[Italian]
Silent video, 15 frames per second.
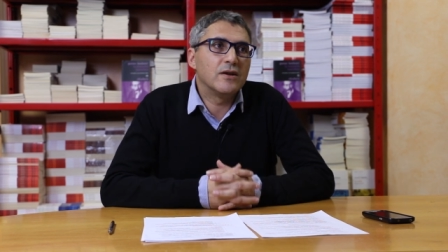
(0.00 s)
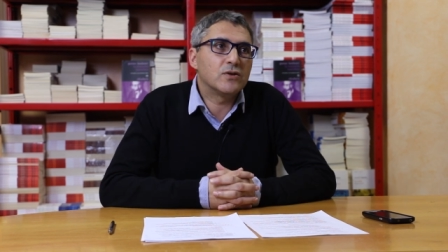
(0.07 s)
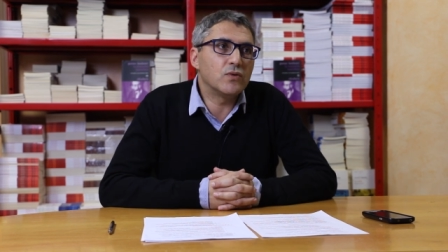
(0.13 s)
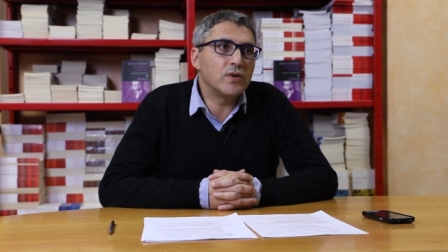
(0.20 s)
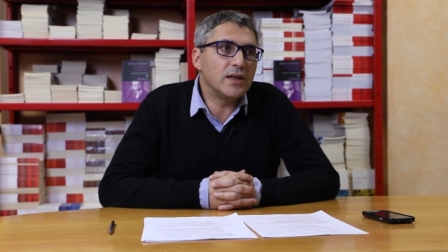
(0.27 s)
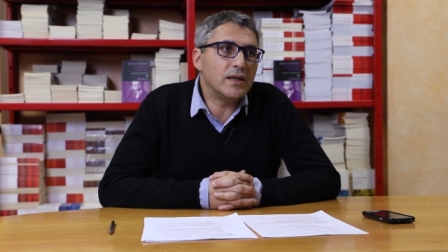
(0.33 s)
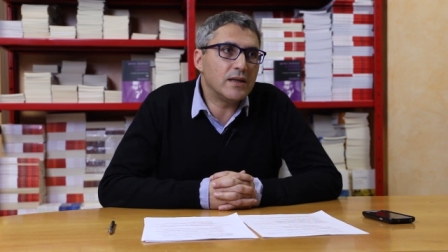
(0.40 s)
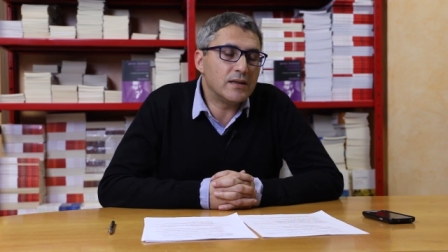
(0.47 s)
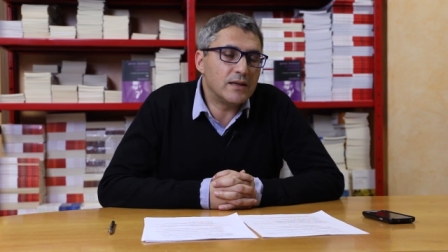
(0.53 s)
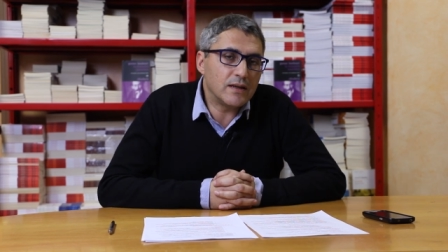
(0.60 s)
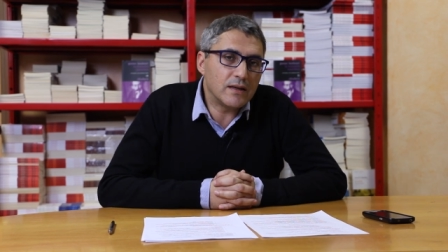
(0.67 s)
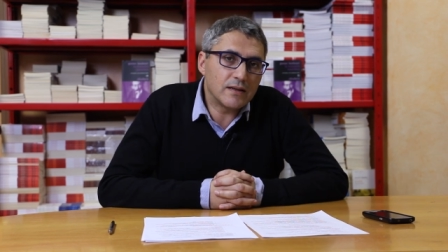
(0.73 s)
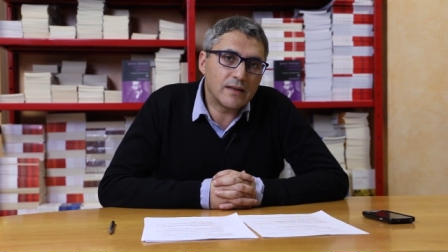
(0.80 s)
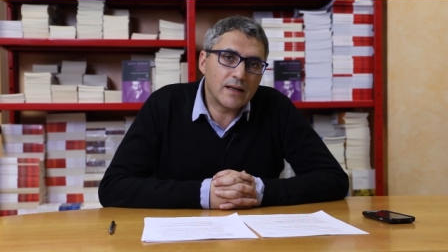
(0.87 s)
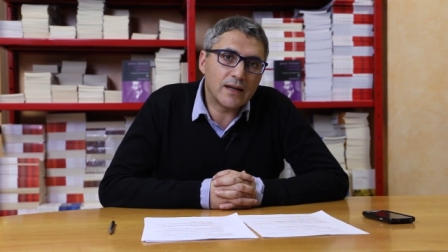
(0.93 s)
sui
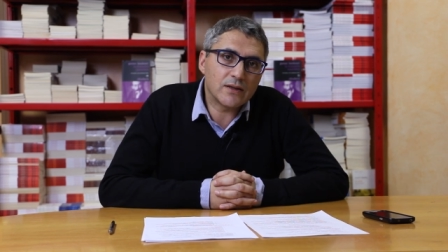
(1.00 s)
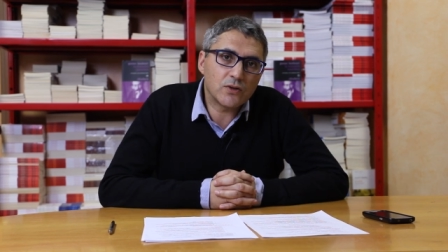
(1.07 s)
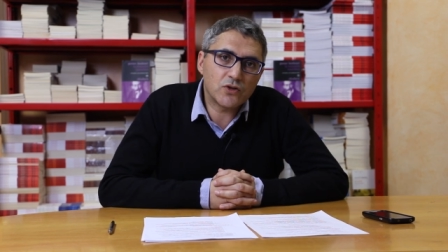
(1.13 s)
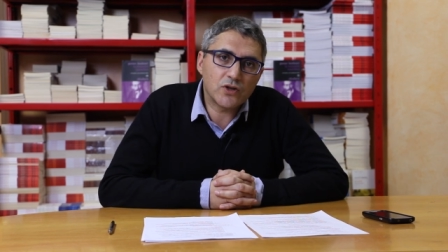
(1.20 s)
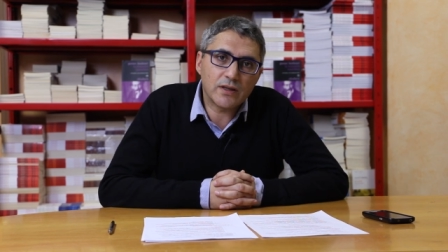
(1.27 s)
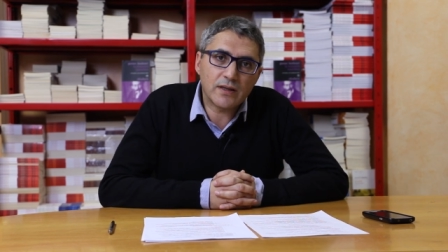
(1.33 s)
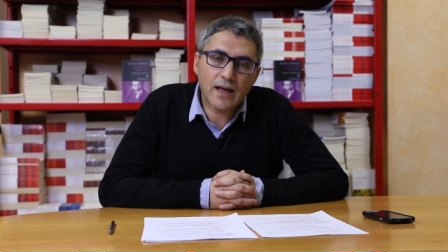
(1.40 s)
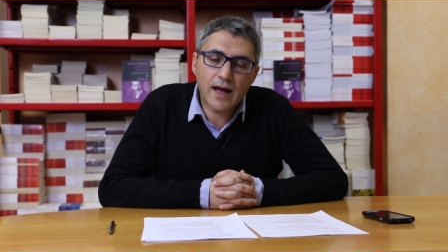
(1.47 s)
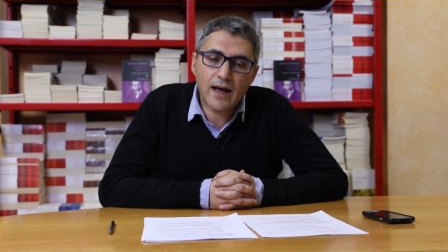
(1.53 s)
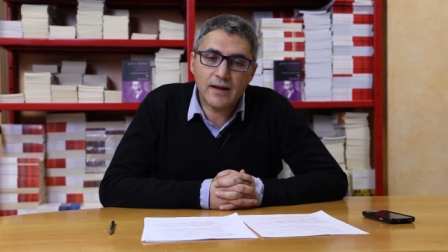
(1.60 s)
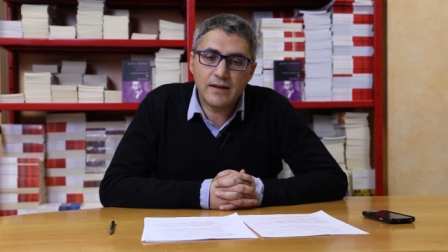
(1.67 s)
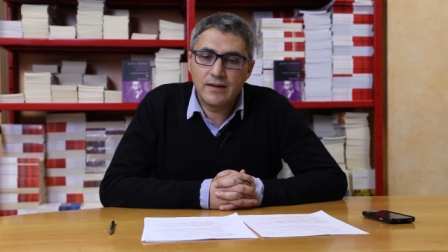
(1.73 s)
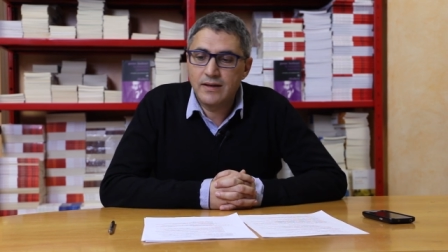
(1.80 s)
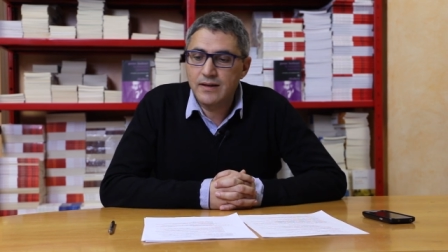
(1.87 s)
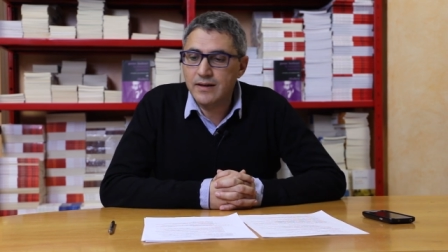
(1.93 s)
lidi della società,
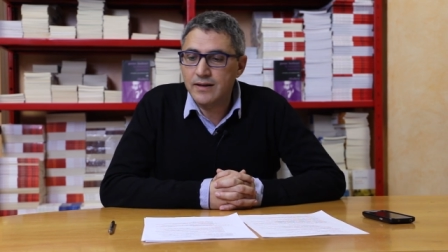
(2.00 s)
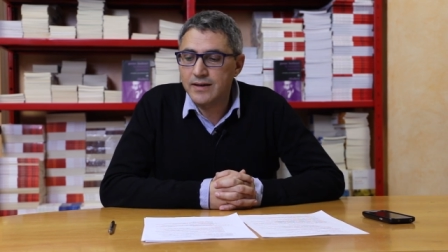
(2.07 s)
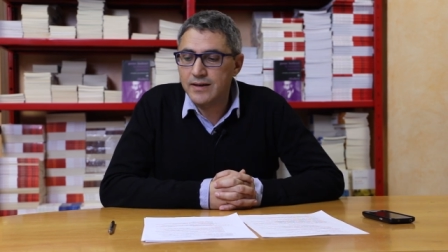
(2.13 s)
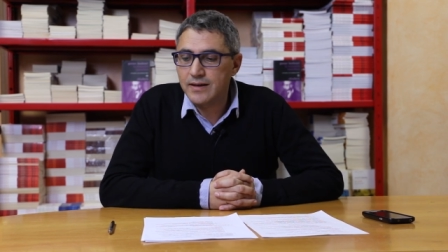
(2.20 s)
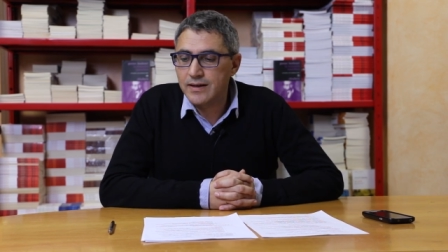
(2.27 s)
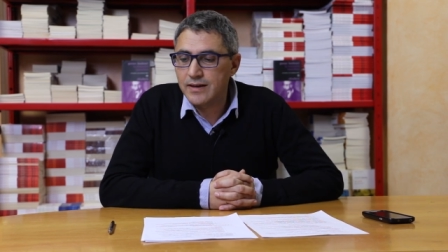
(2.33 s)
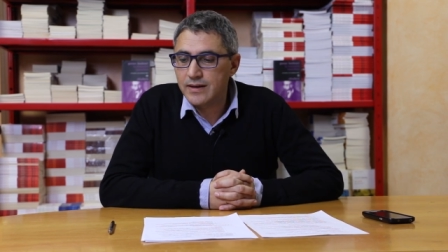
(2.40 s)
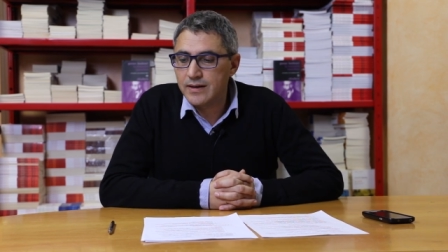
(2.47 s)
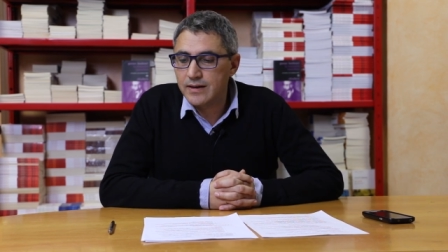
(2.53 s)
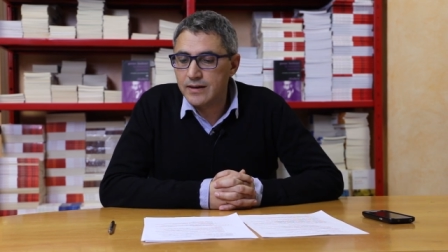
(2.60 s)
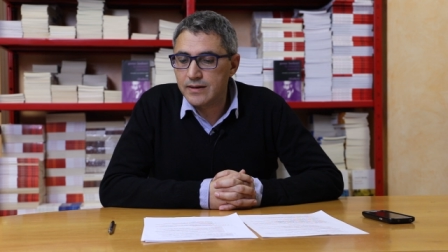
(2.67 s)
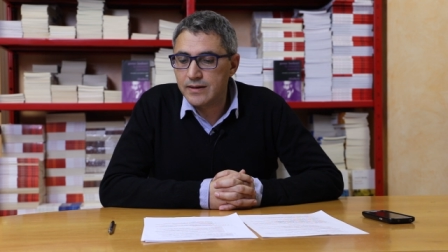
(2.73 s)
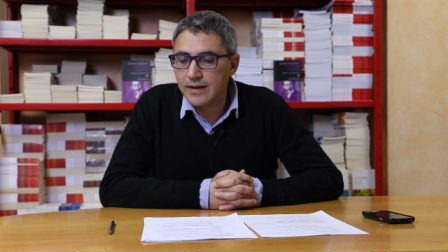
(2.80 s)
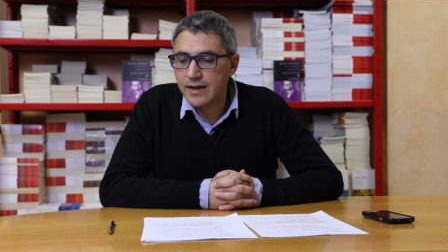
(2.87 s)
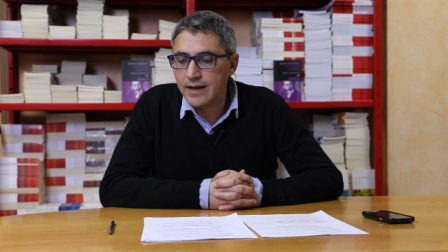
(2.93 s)

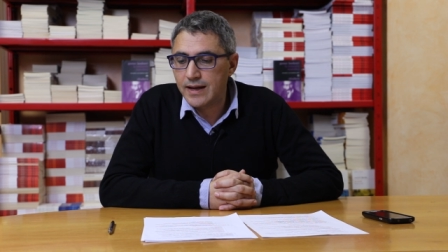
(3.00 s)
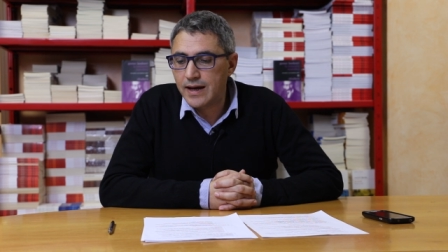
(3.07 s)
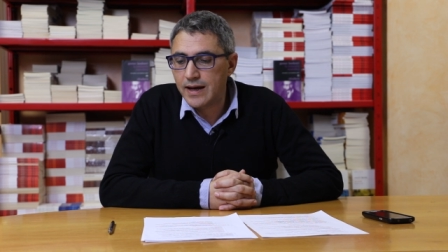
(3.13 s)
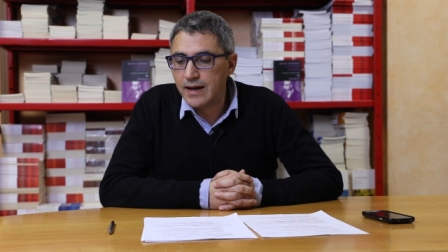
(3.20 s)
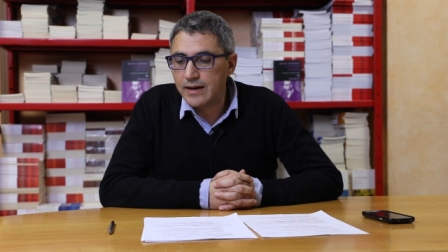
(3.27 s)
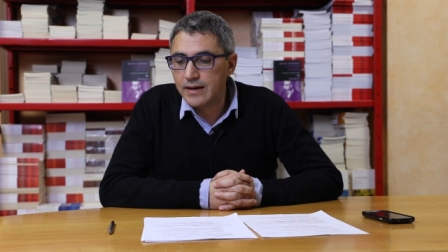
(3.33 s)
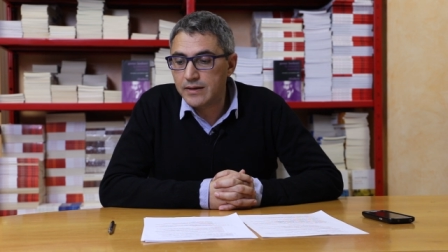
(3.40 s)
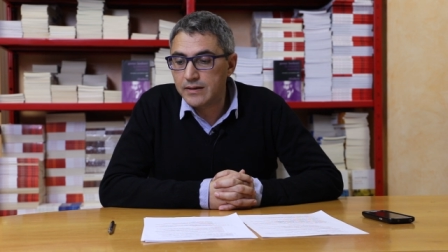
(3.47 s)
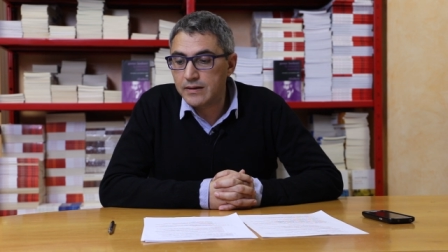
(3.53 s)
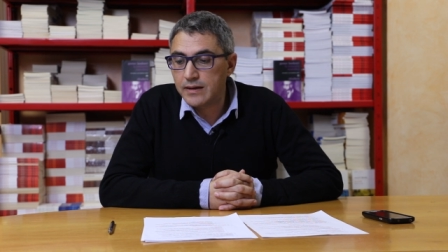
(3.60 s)
eh, della,